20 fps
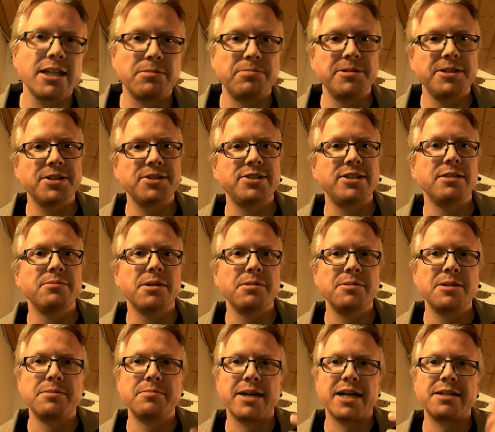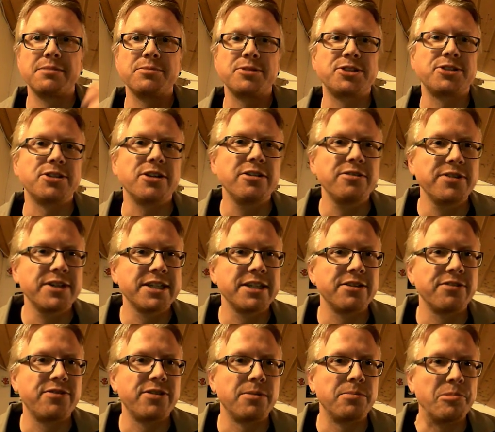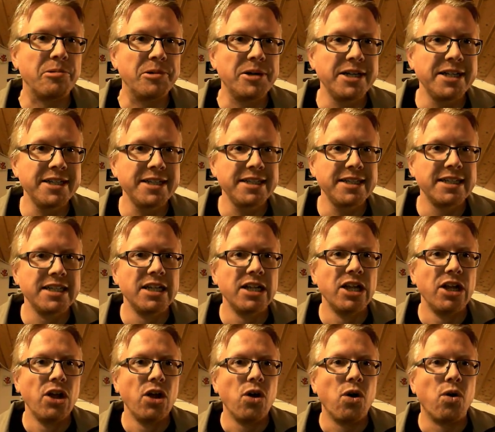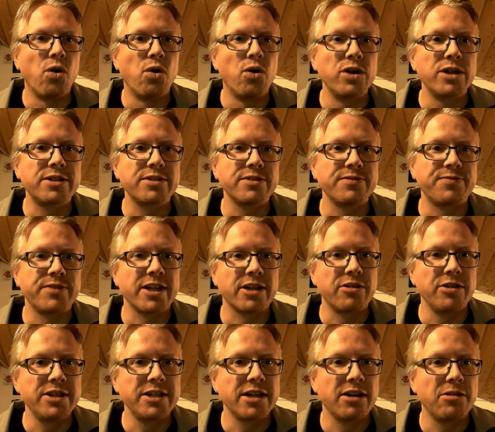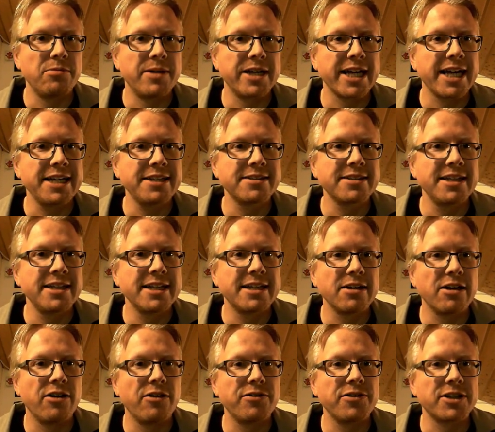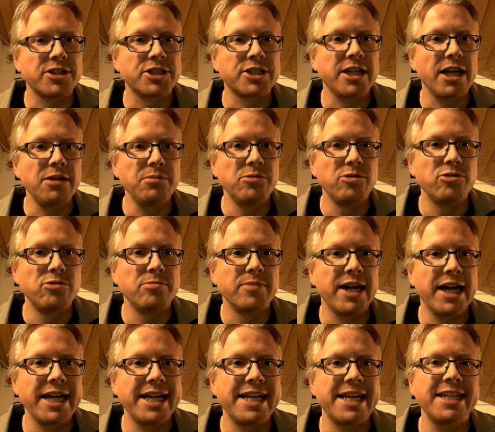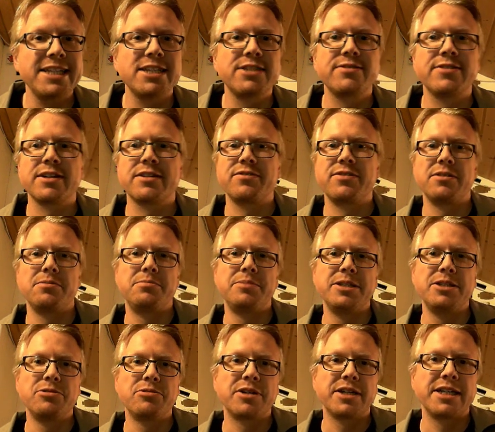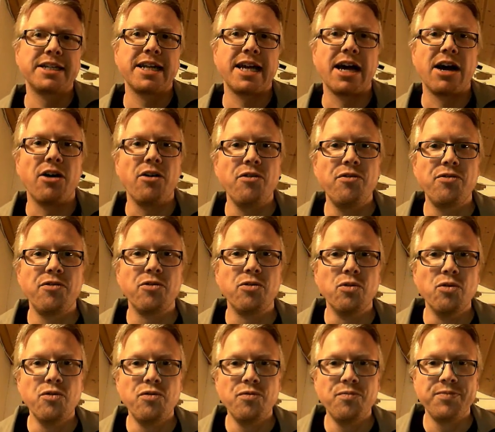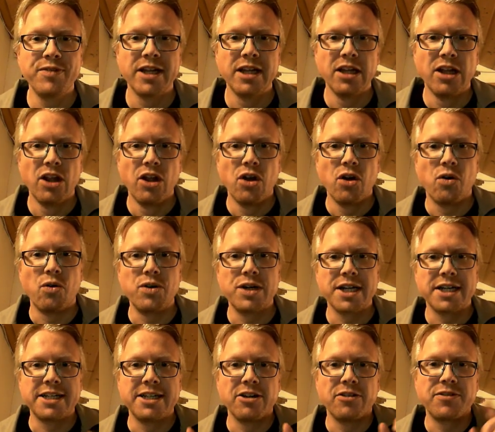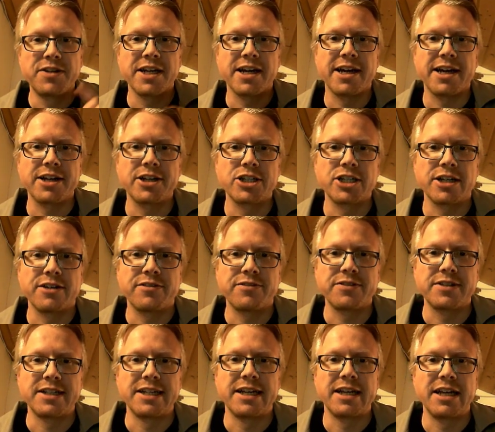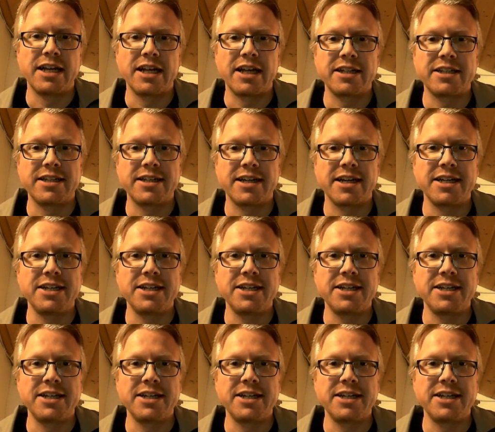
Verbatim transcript: Ich bin jetzt hier mal mit meinem Server hier verbunden. Und da könnt ihr auch mal Rechtsklick auf das Startmenü machen, Netzwerkverbindungen aufrufen und dann hier auf die Eigenschaften der